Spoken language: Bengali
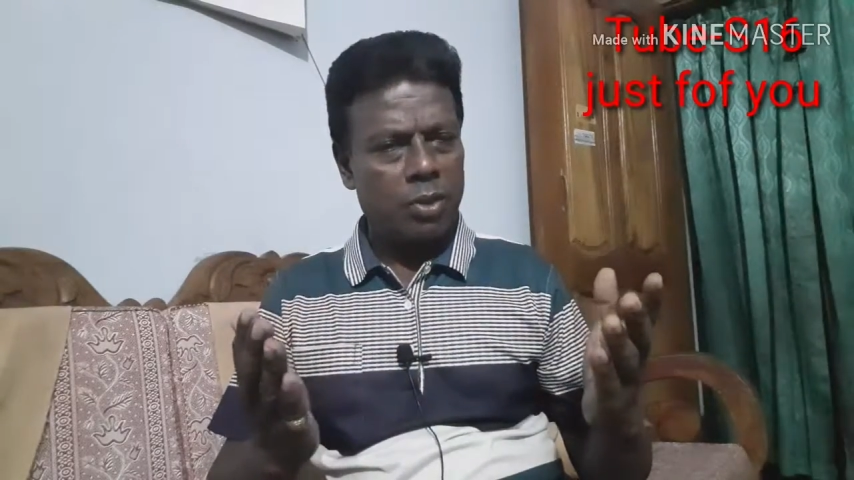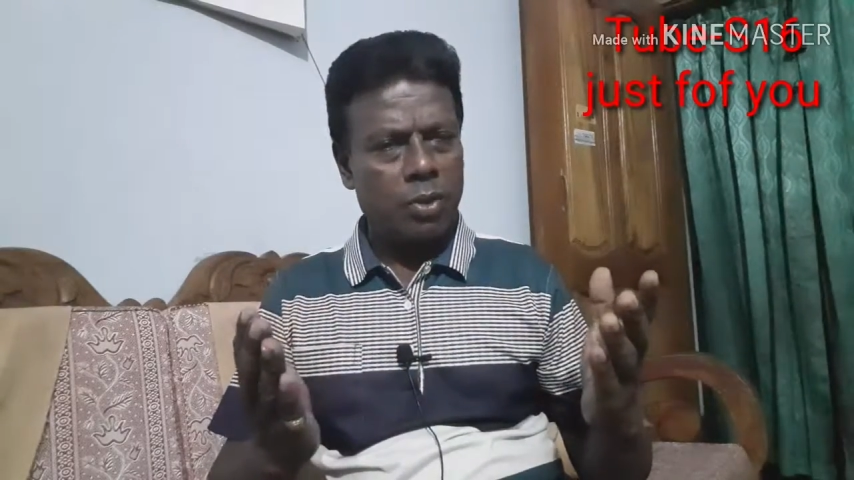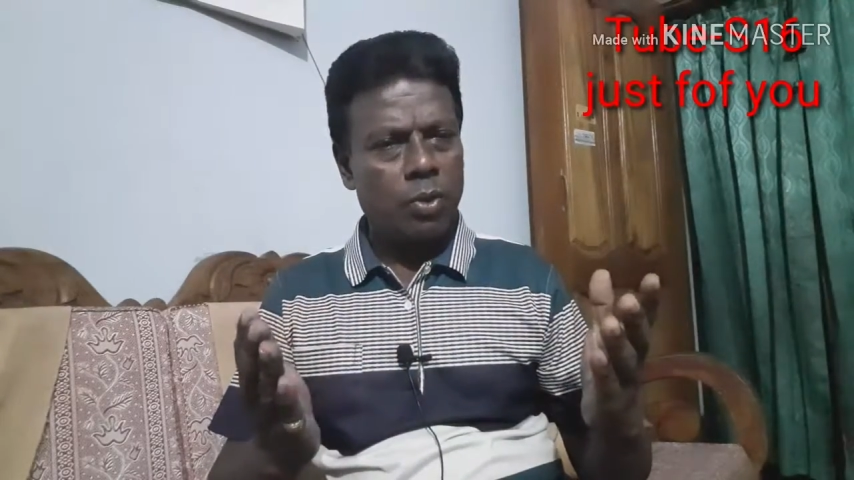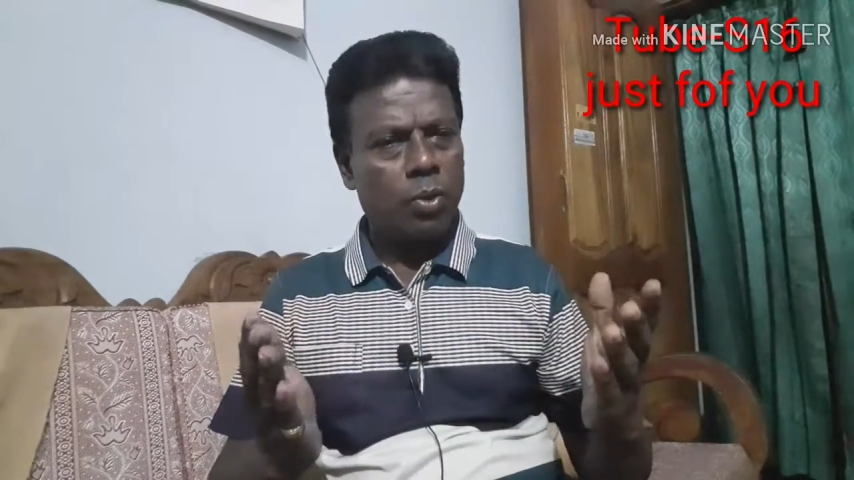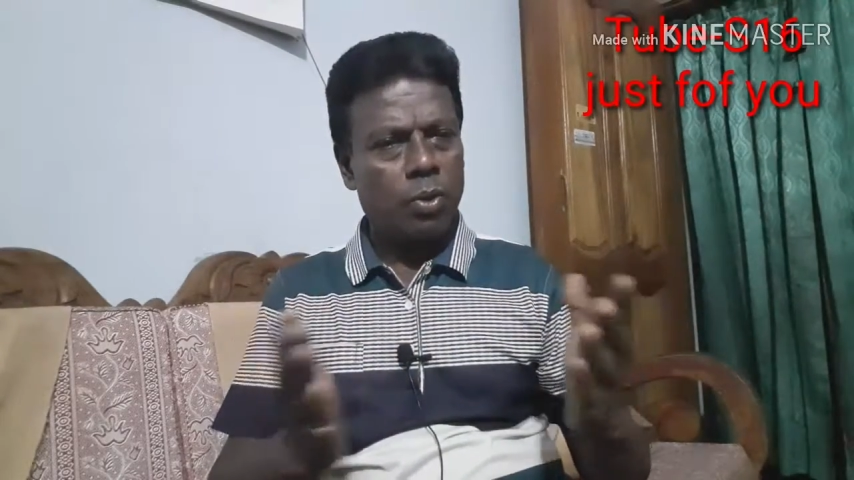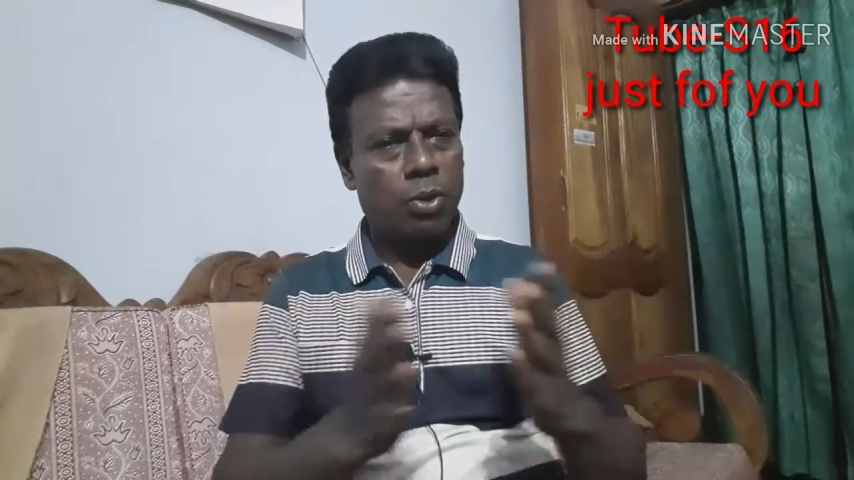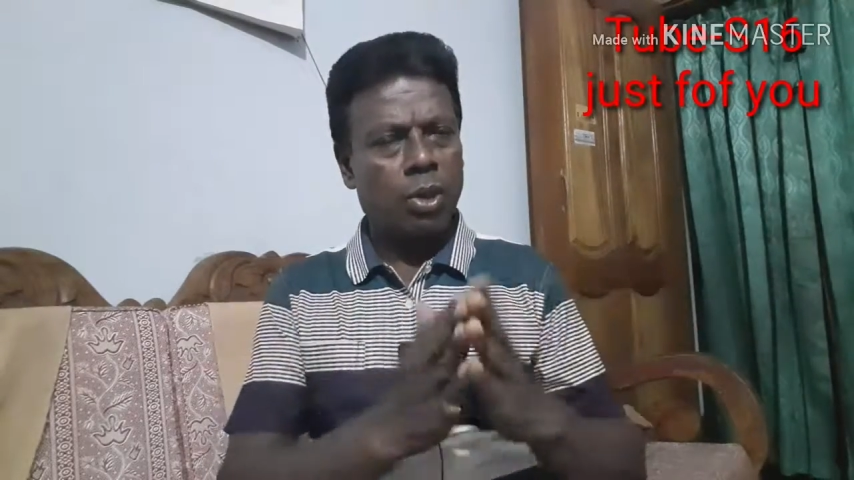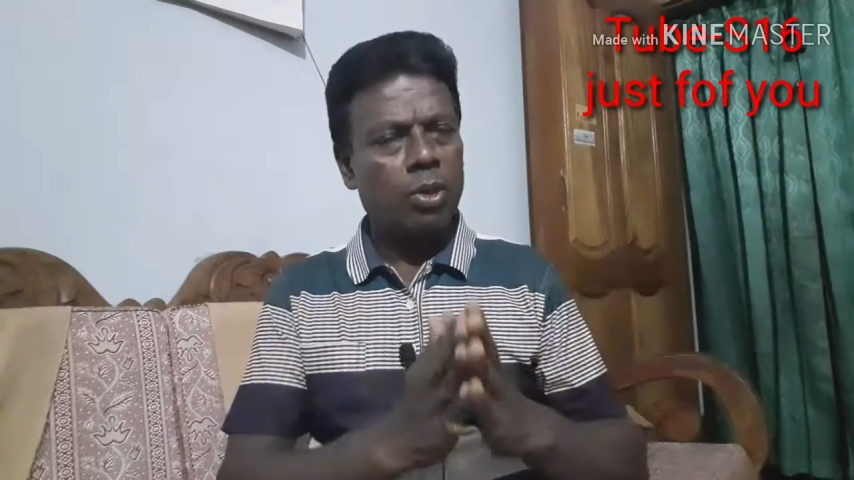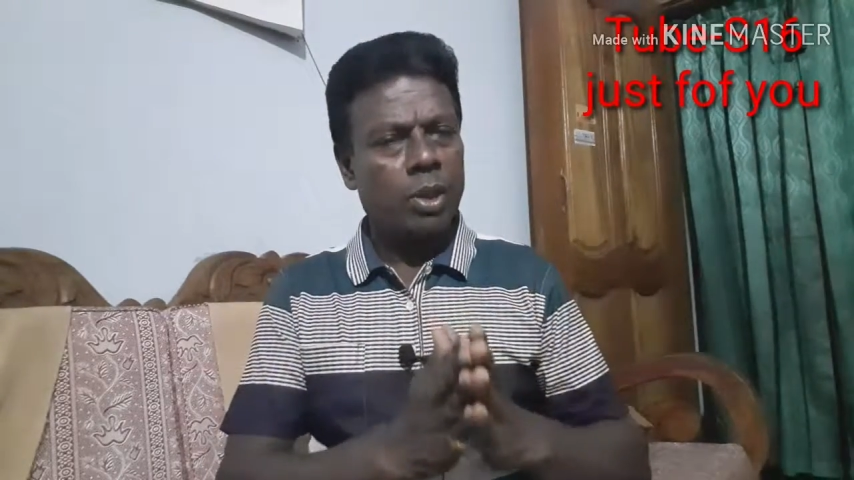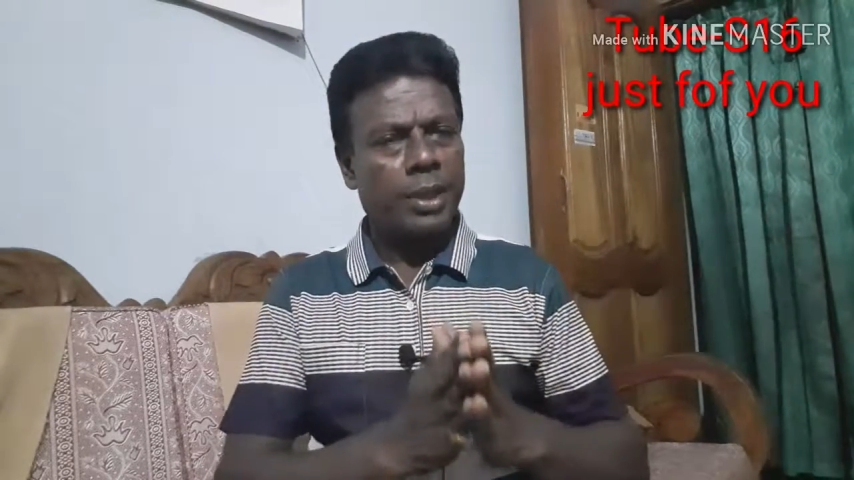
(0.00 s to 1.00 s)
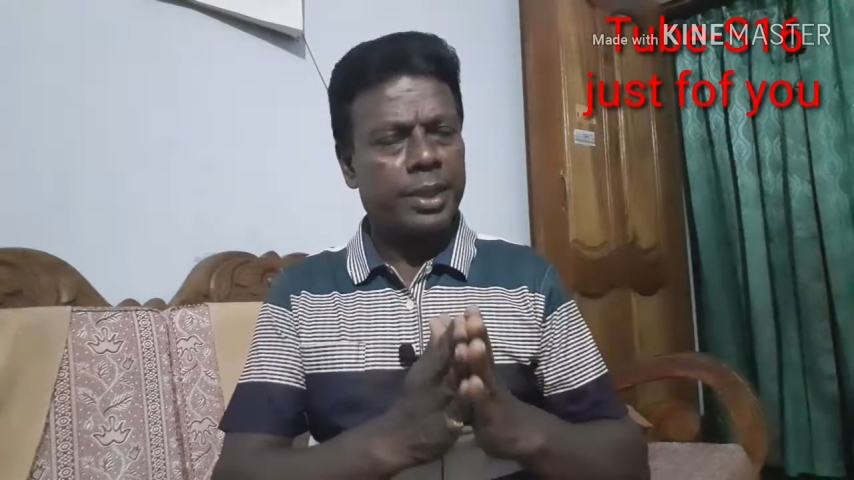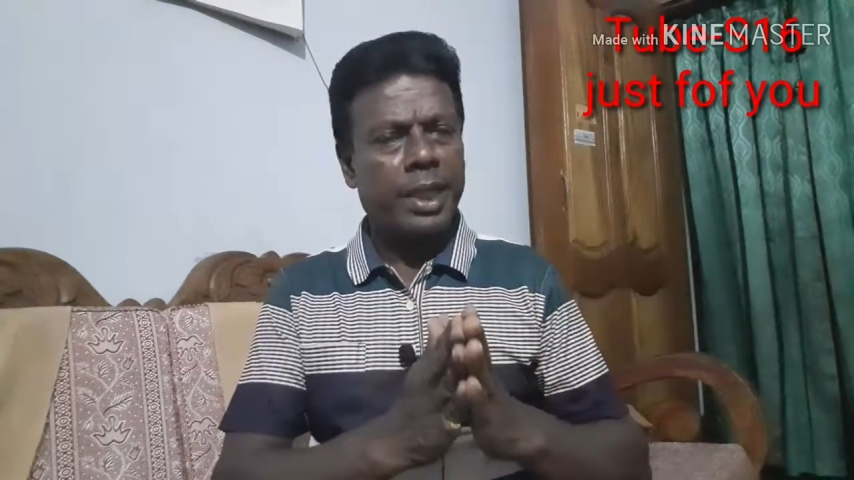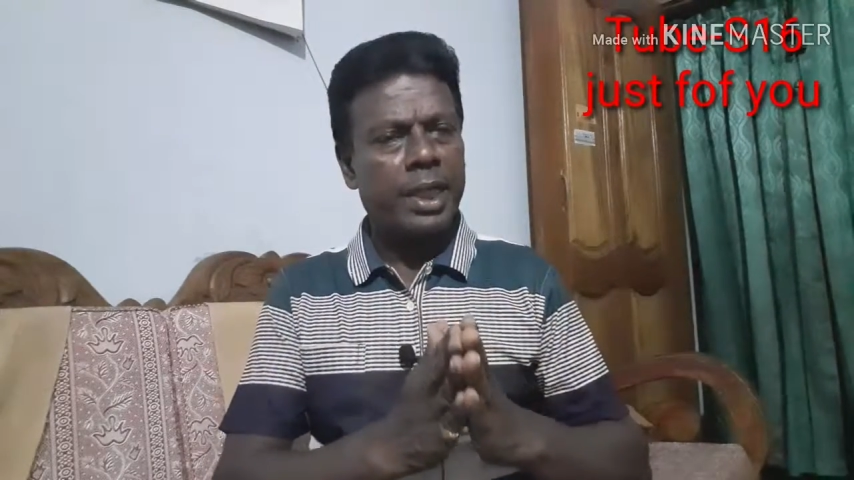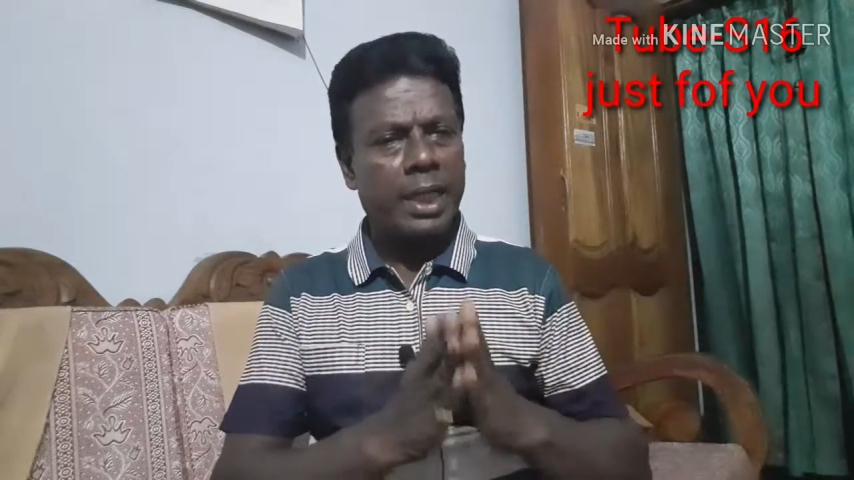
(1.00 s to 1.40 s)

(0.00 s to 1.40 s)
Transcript: জন্য অত্যন্ত একটা